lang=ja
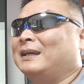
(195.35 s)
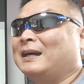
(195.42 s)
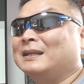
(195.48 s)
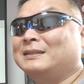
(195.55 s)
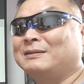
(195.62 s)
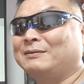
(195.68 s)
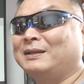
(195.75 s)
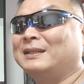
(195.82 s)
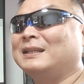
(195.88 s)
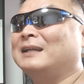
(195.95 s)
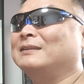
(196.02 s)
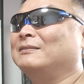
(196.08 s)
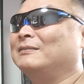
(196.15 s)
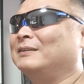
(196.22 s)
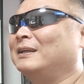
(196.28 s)
貼ってくれ
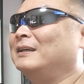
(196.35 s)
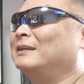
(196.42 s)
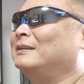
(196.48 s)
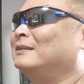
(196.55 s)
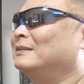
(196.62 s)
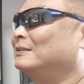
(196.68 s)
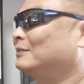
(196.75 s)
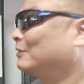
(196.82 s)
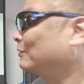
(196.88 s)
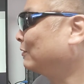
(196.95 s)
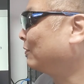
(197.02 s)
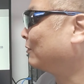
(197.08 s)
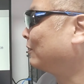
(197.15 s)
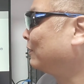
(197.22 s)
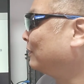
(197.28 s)
たんだよね初
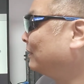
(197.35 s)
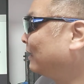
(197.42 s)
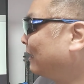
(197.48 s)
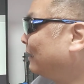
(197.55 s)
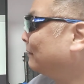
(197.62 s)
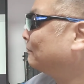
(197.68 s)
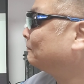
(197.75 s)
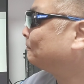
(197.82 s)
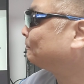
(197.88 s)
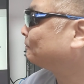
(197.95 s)
期の頃にね